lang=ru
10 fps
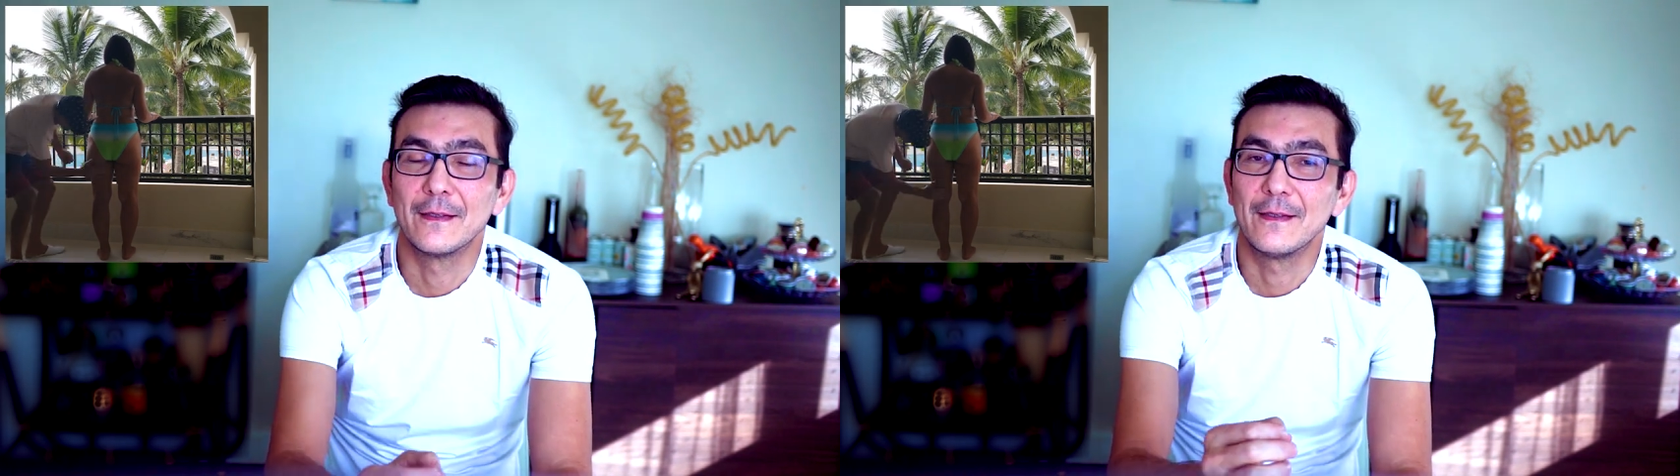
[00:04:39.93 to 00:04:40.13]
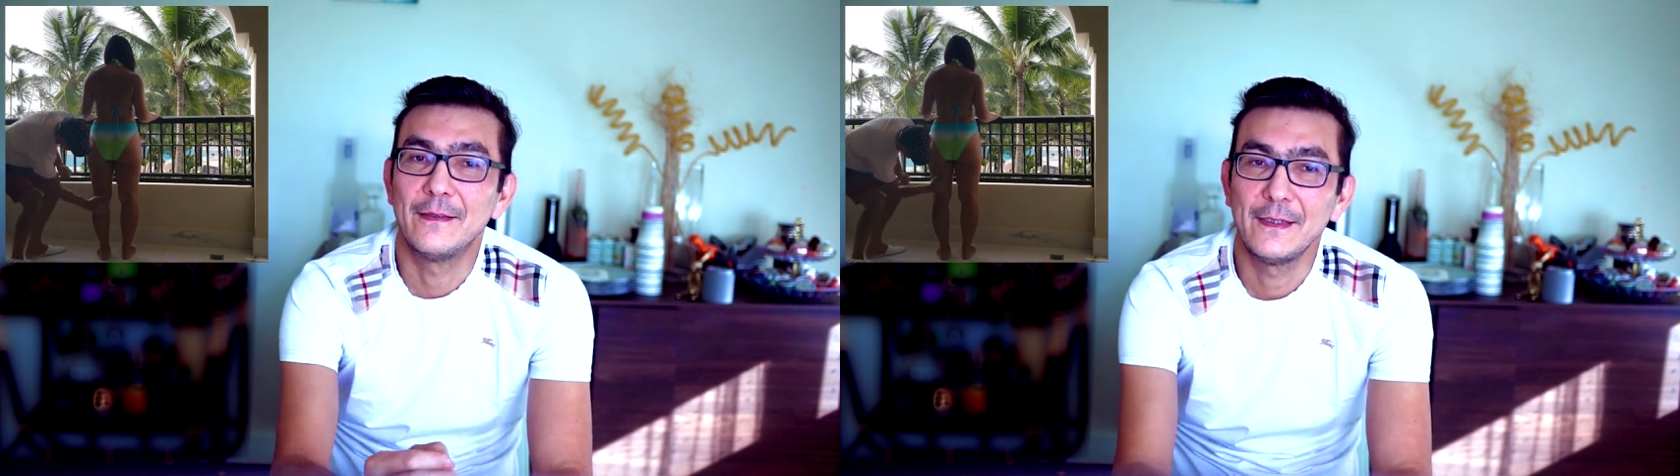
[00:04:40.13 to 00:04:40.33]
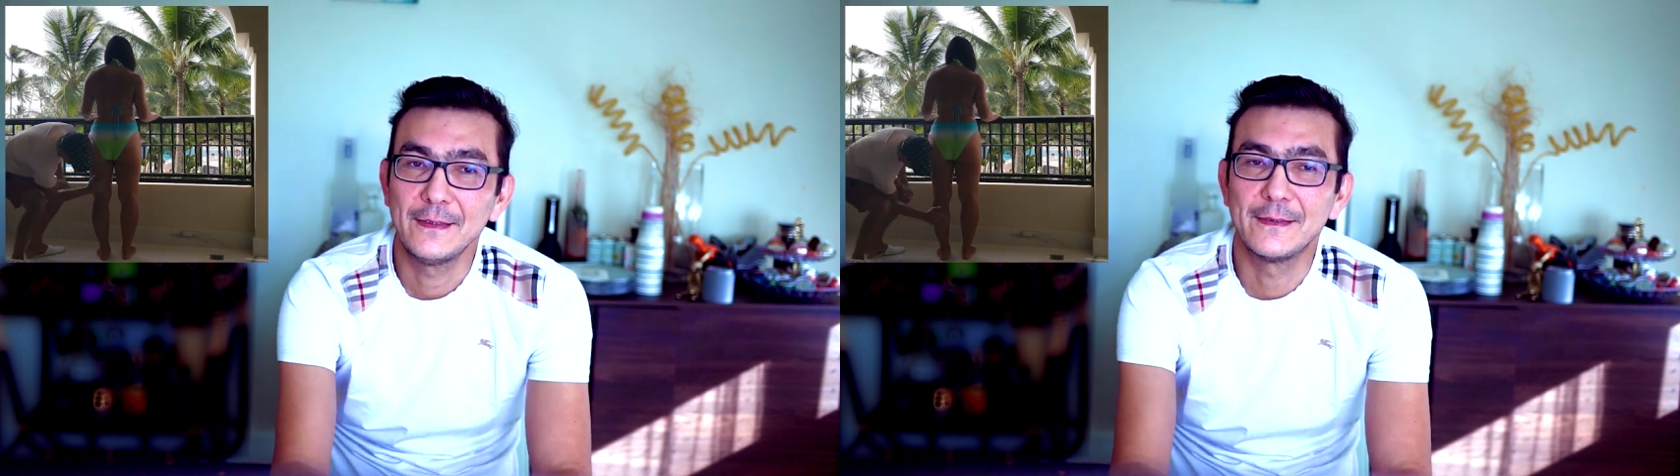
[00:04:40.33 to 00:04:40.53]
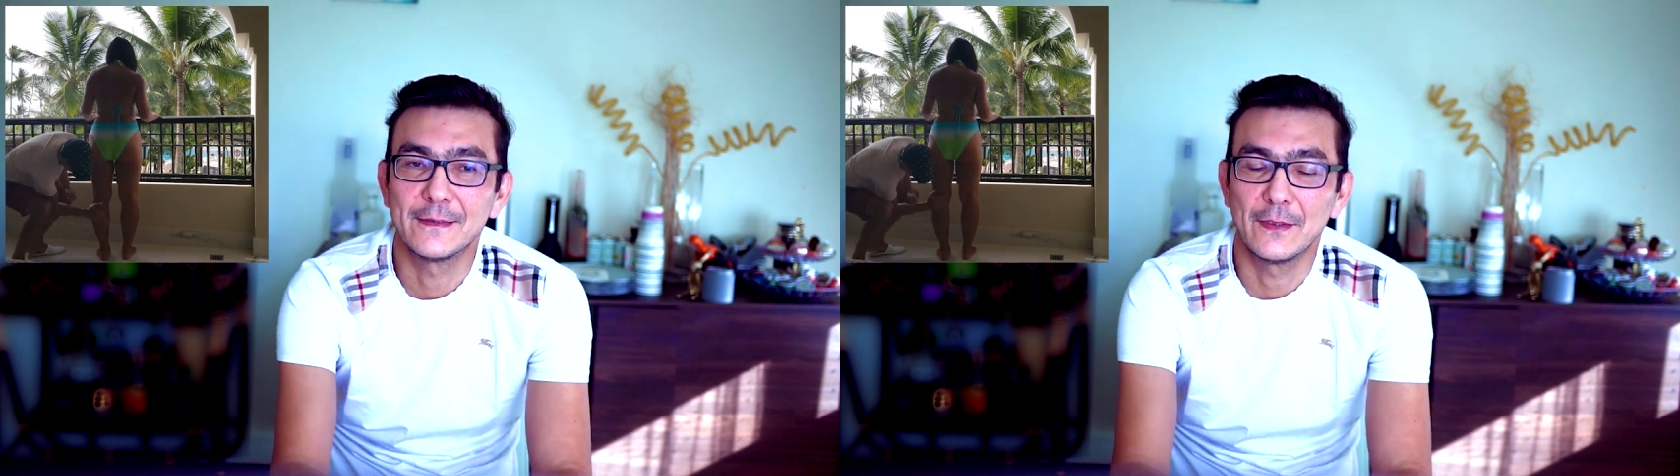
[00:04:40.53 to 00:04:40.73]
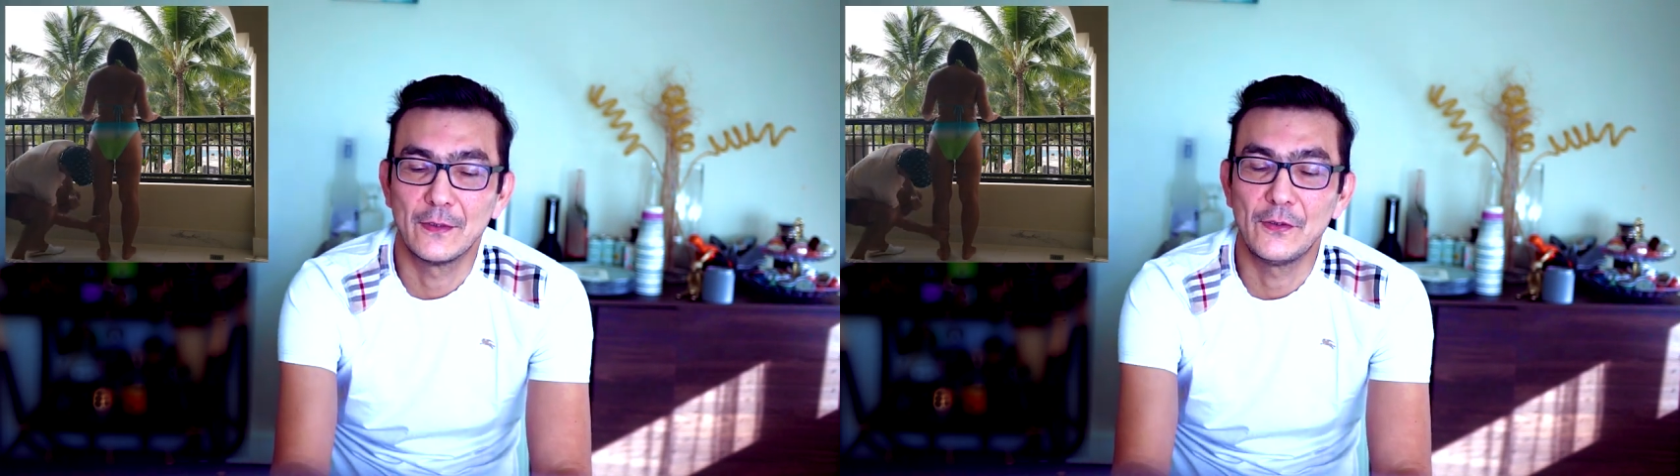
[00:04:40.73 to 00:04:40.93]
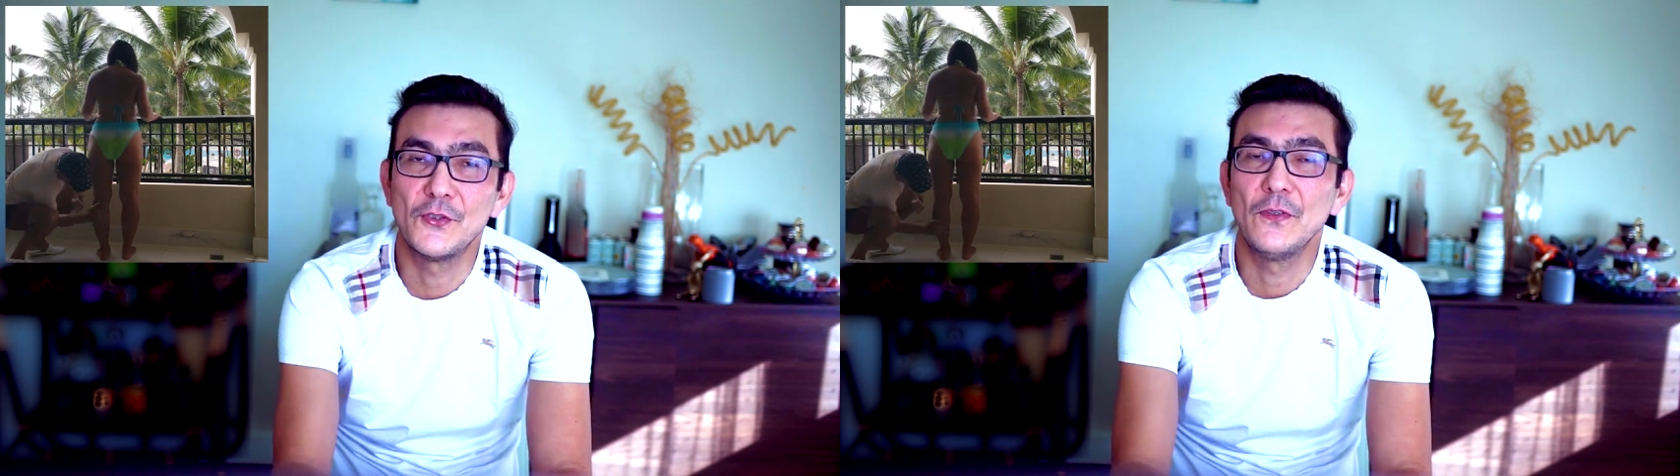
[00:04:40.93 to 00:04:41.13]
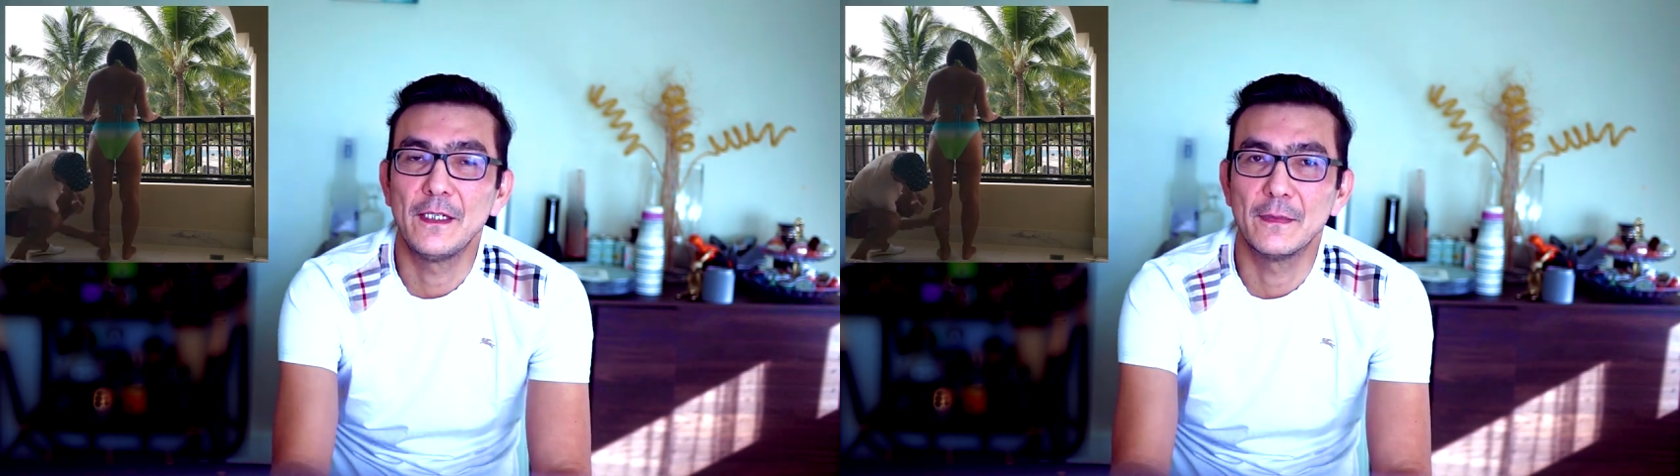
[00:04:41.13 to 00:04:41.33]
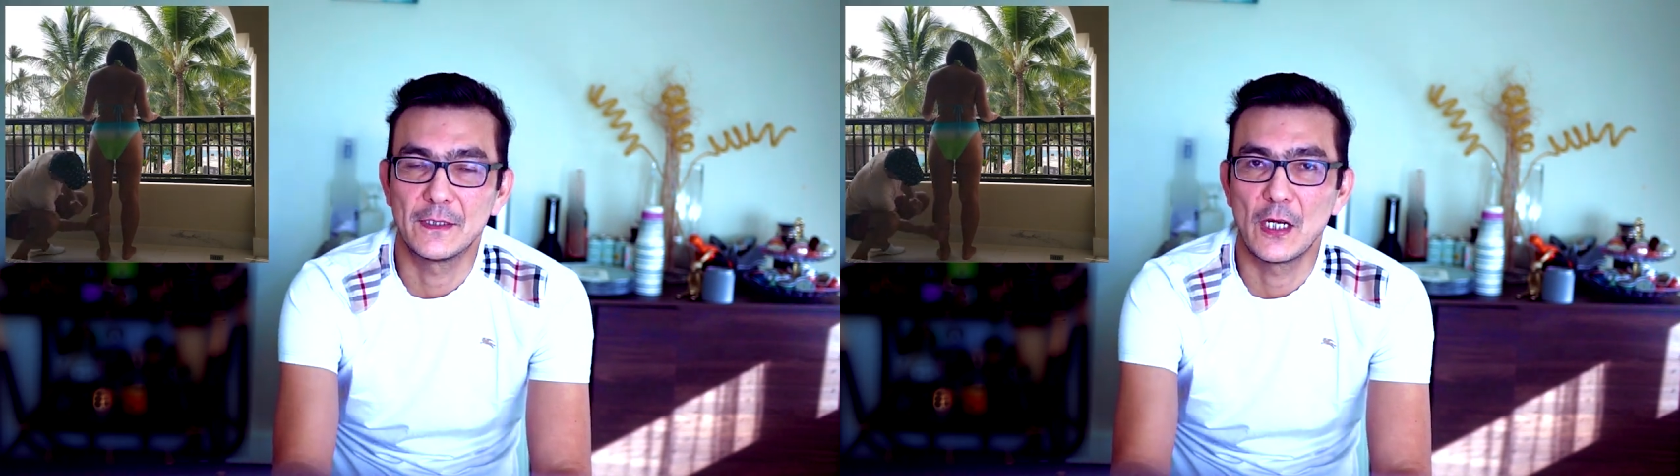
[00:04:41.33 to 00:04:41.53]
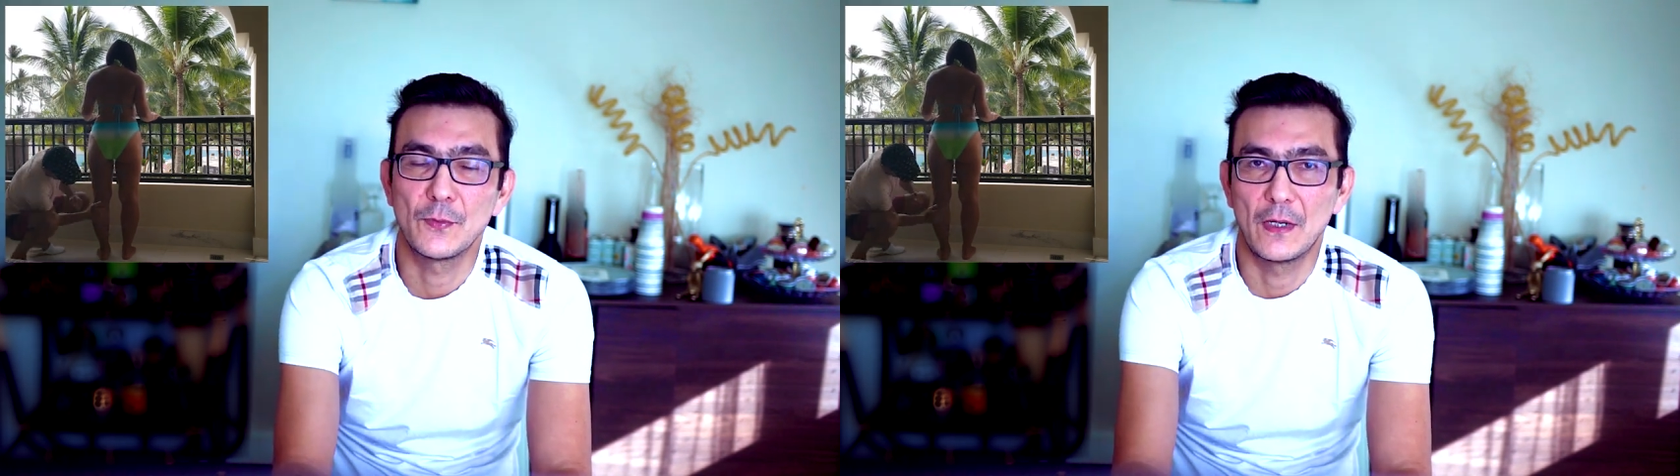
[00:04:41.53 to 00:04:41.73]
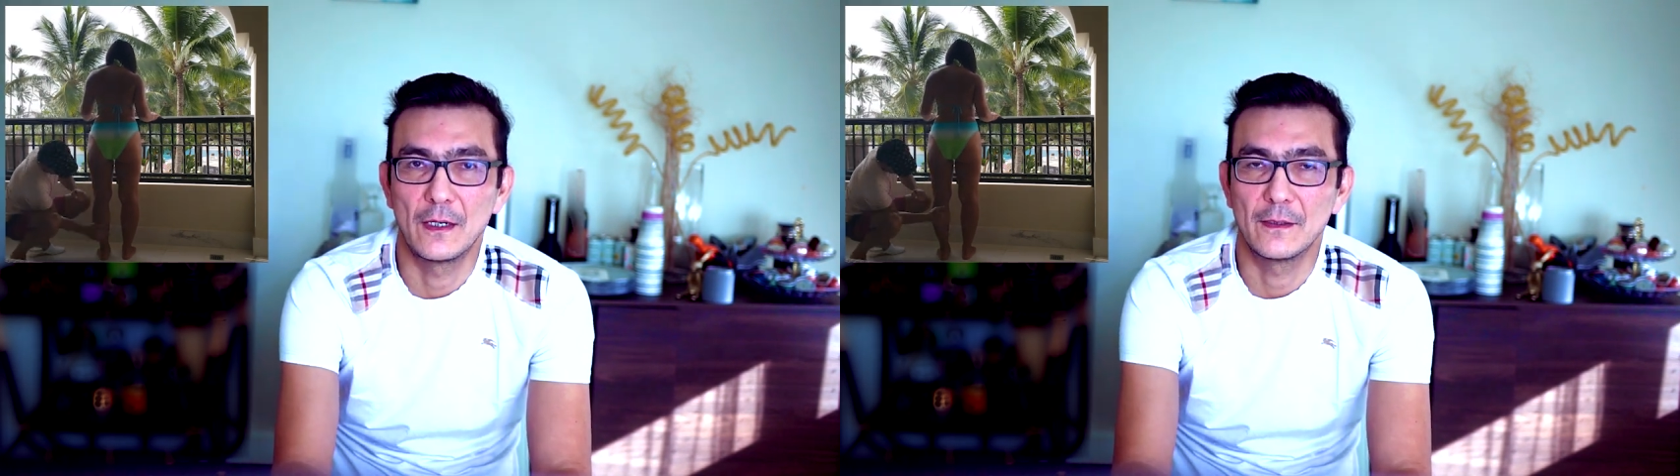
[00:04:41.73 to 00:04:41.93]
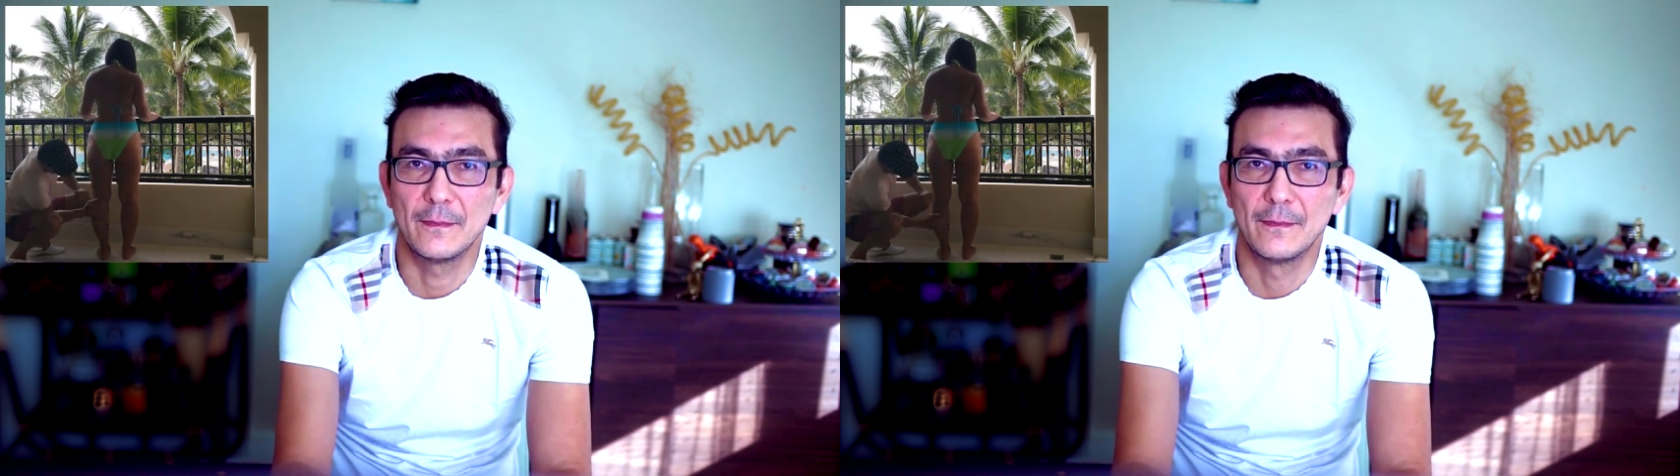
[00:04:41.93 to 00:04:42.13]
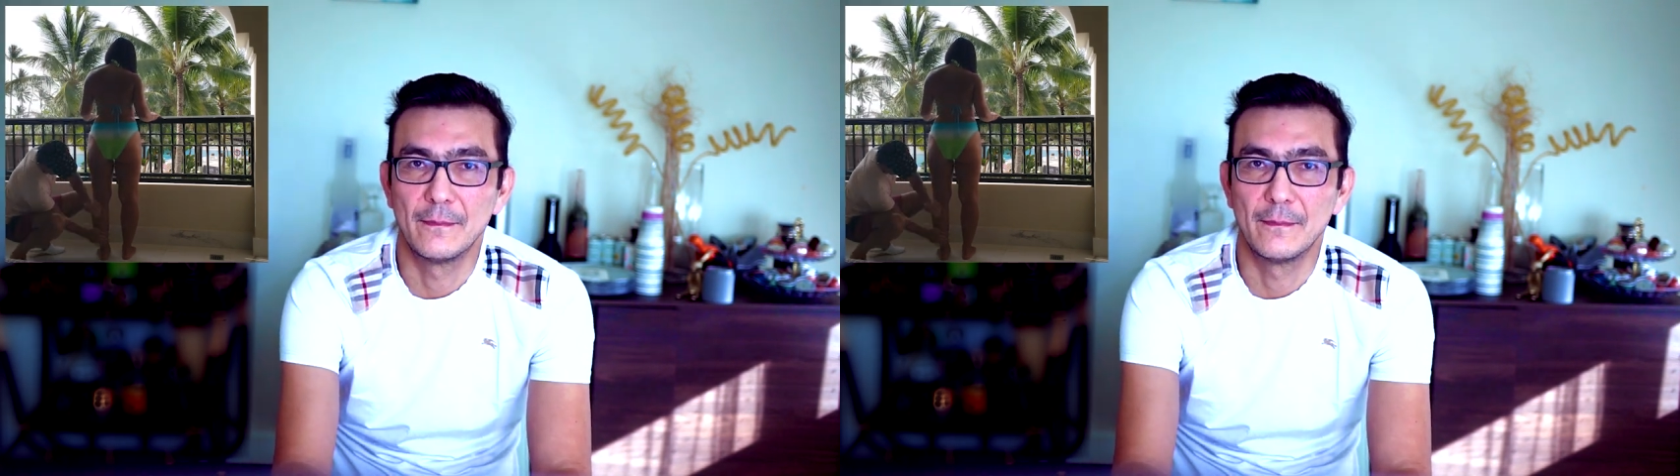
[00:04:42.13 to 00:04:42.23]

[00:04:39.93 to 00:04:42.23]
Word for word: равно сухое